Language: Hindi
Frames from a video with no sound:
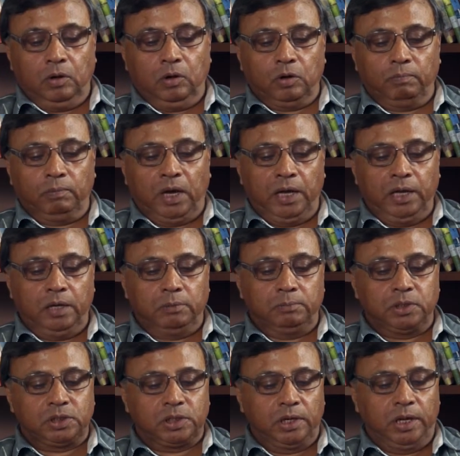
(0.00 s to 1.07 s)
और माहिर
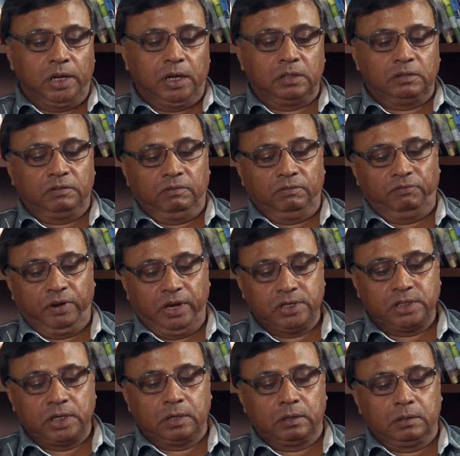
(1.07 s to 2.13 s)
बशरियात
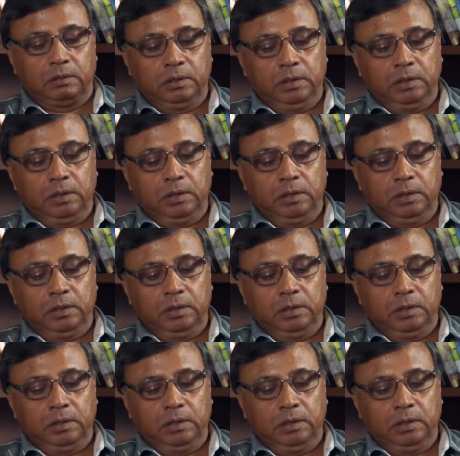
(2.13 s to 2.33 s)
फ्रेज़र